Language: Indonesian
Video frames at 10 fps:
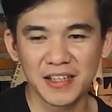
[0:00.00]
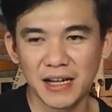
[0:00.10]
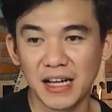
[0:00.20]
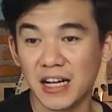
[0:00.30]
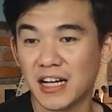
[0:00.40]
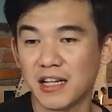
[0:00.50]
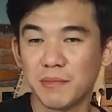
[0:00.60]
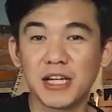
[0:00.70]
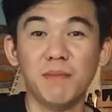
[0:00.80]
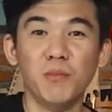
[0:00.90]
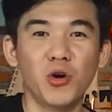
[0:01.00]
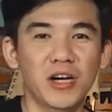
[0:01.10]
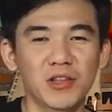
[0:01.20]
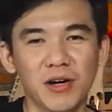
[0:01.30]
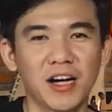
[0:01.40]
agak lebih
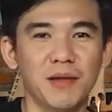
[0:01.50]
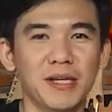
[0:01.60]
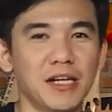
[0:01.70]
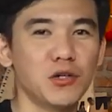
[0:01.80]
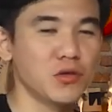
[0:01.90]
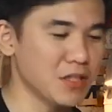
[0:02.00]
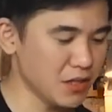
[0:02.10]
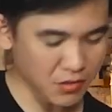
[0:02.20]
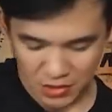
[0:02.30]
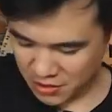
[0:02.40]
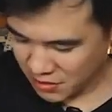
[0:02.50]
gemuk gitu, agak lebih gendut gitu.